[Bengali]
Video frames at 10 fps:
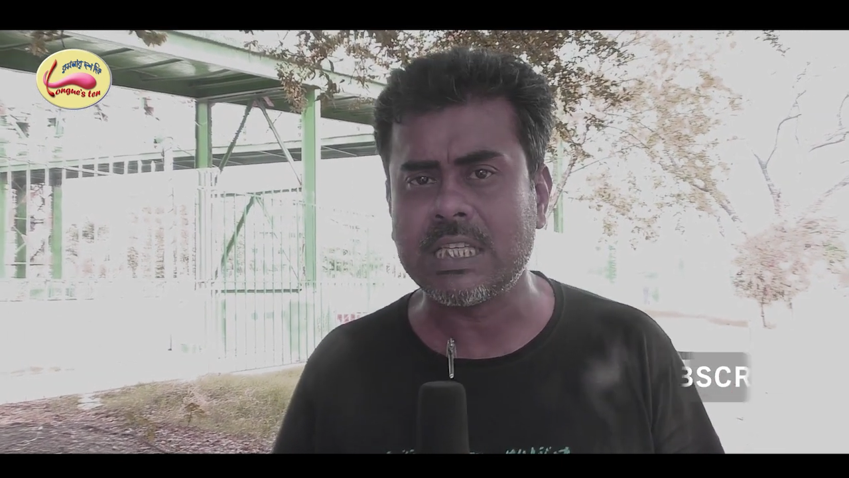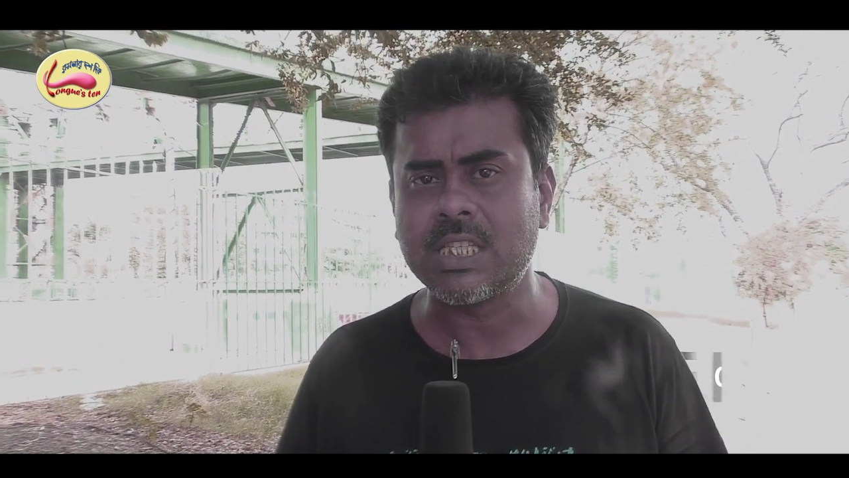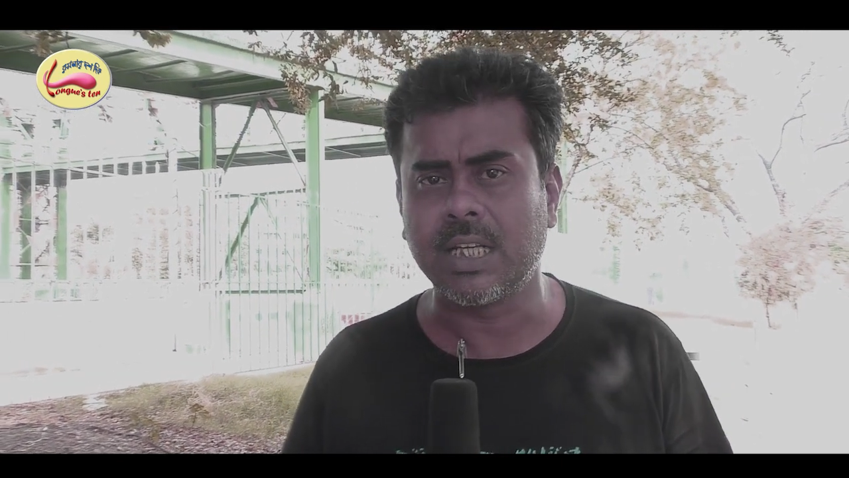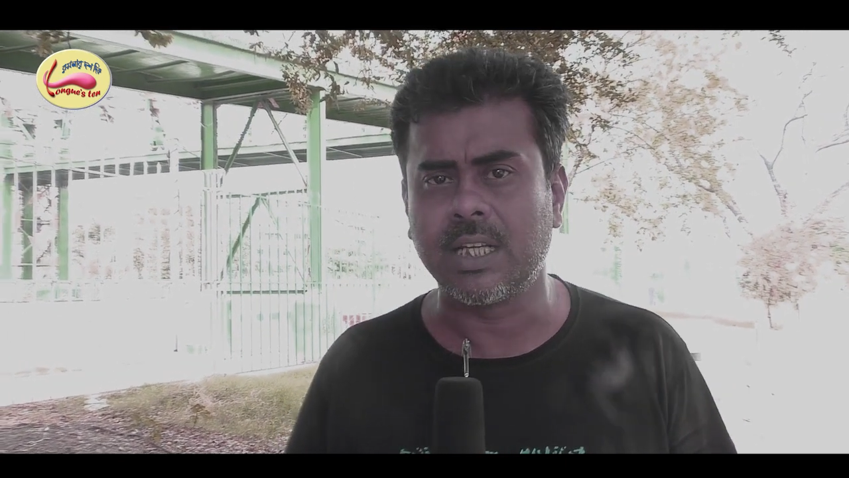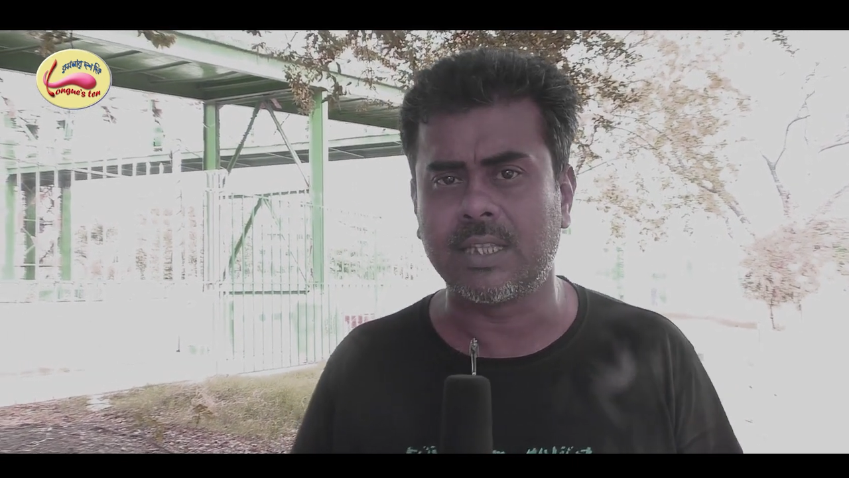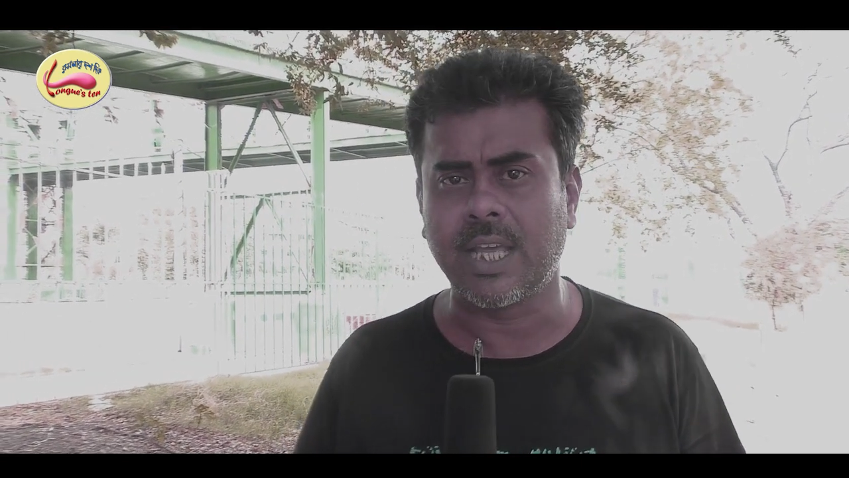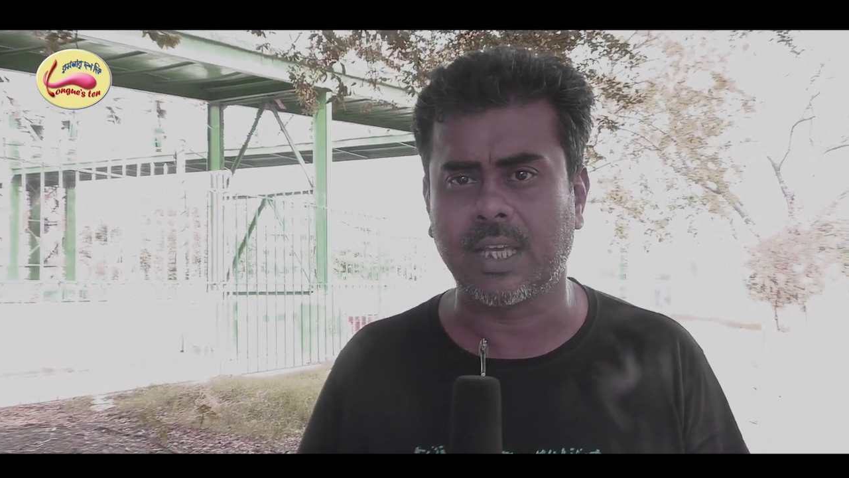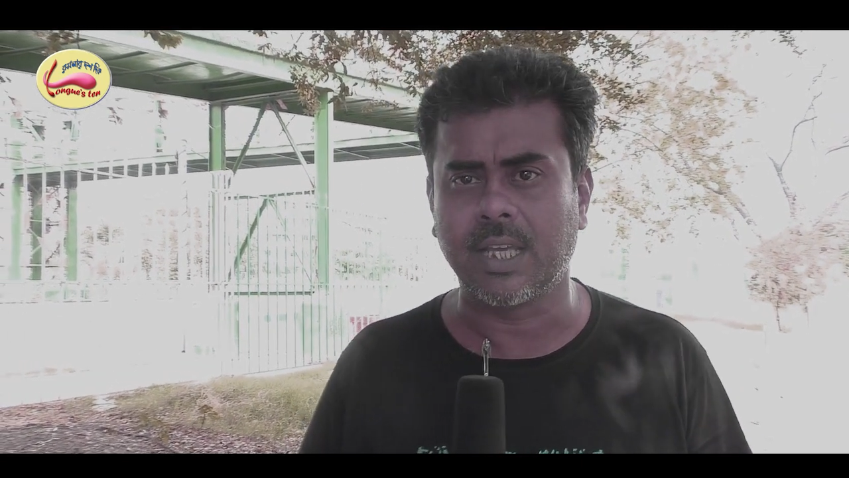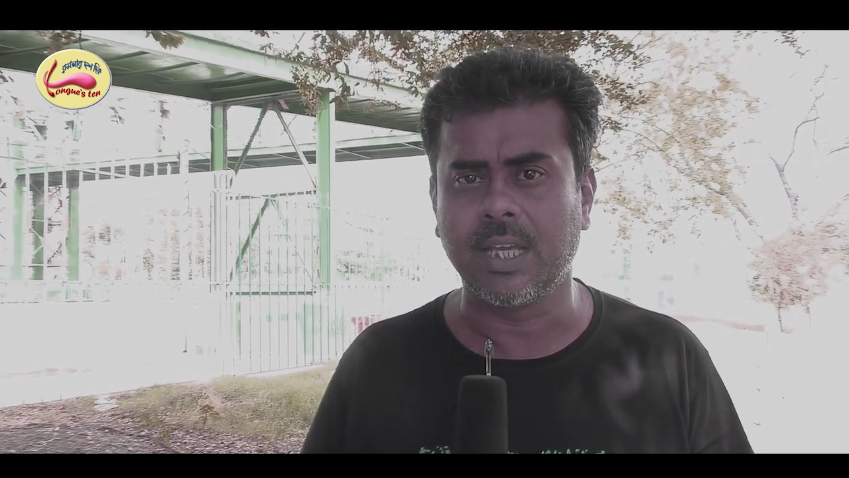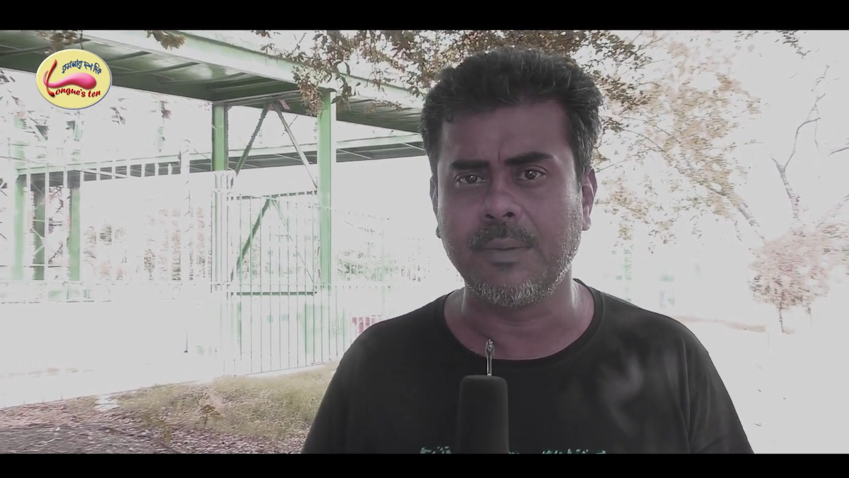কিচেন
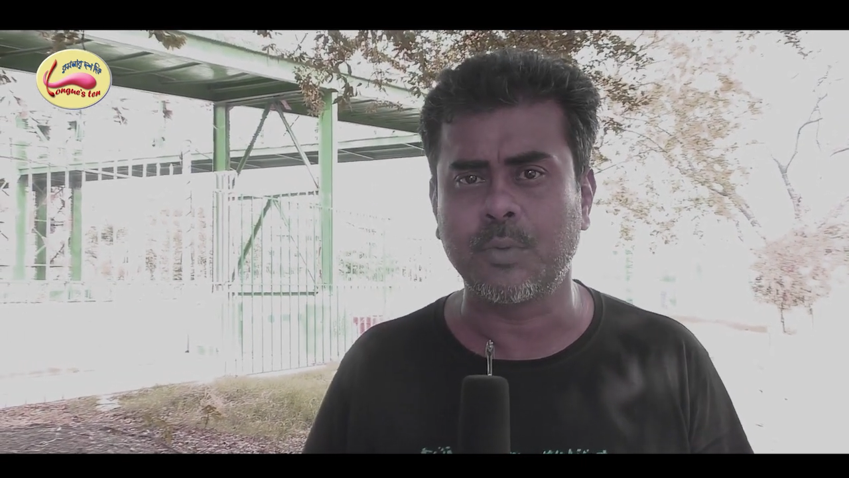থেকে